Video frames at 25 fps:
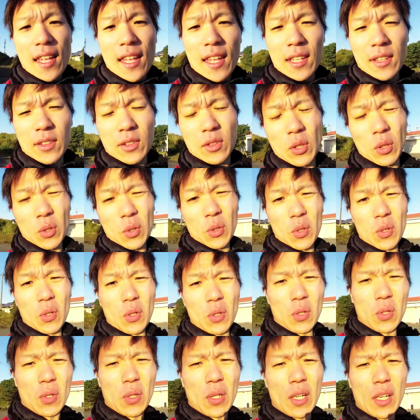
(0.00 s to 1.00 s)
えっ
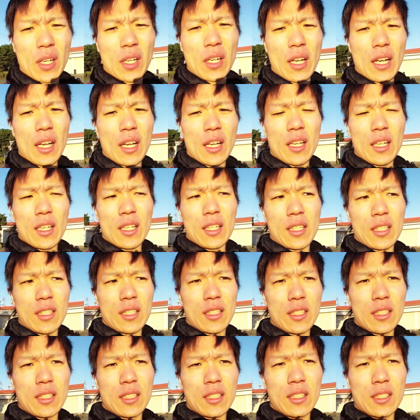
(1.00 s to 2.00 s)
と、
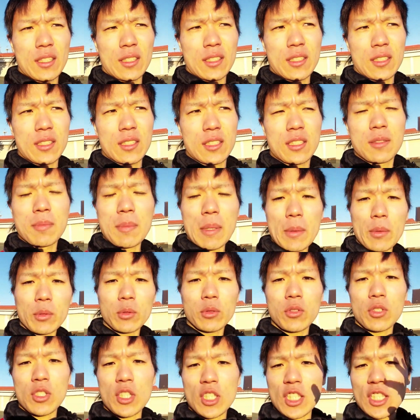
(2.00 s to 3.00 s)
熊
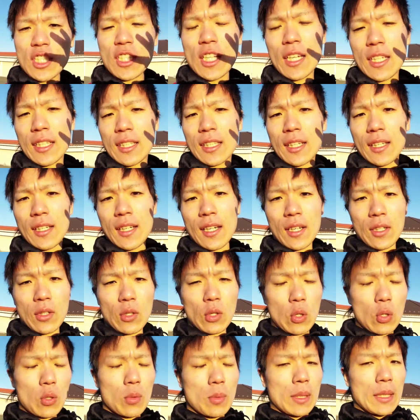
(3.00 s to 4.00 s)
本市内から
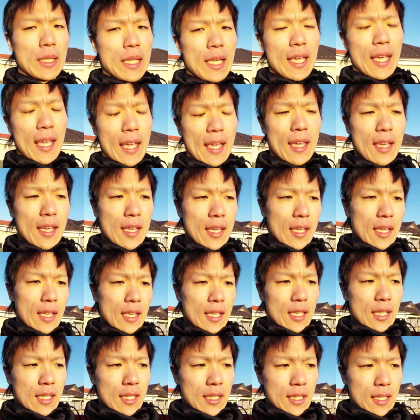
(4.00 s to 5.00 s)
ここまで、
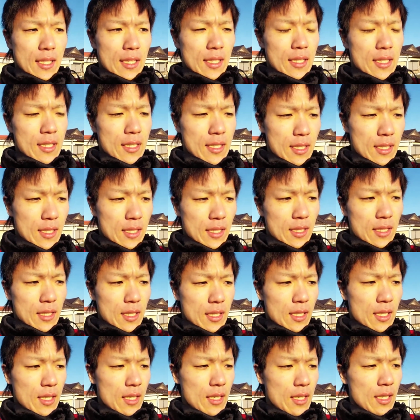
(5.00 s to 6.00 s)

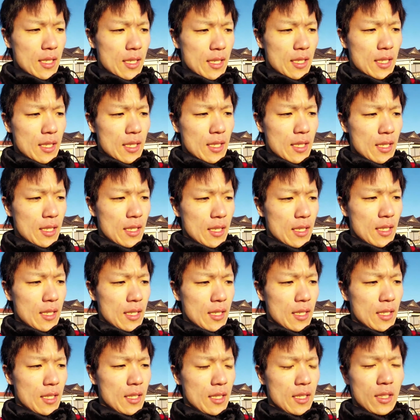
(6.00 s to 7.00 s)

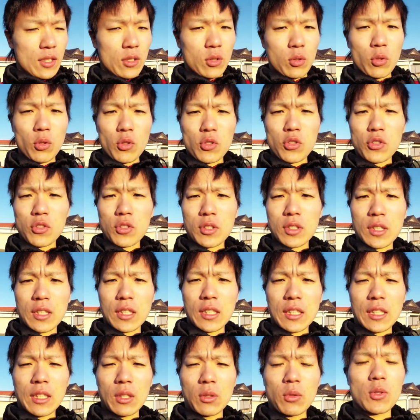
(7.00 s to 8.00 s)
えー、
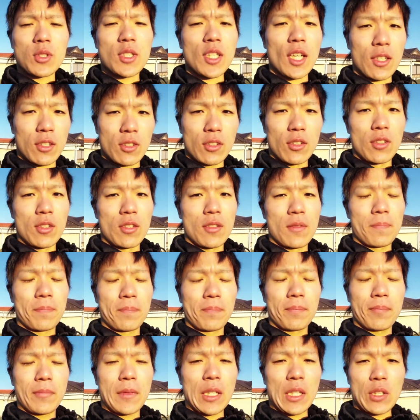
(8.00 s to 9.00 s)
50キロ弱。
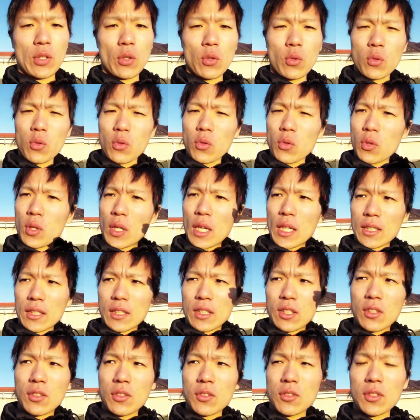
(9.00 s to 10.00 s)
で、標高が
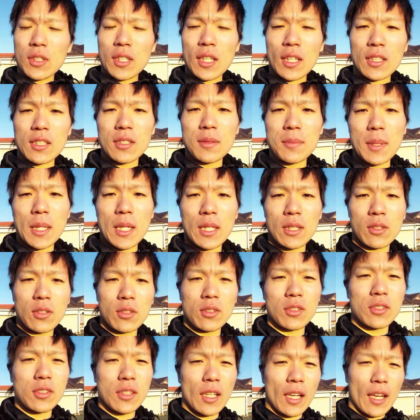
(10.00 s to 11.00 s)
900
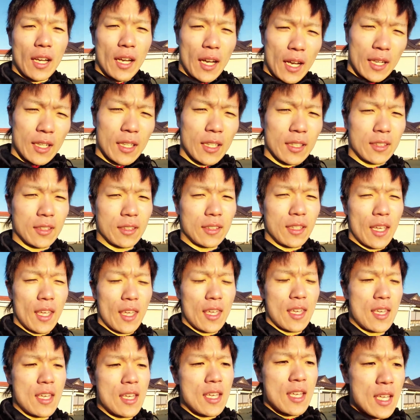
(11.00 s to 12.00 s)
メートルぐらい上がって、
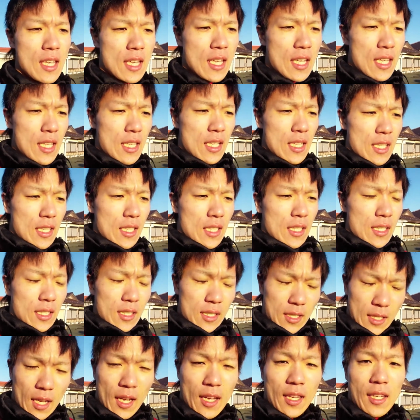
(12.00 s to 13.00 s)

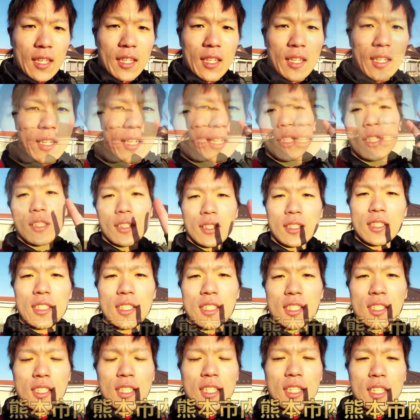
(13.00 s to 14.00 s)
はい、午前2
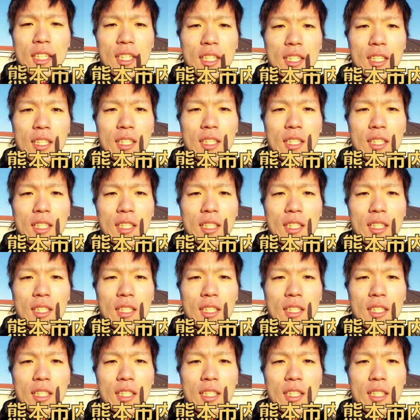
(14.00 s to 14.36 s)
時に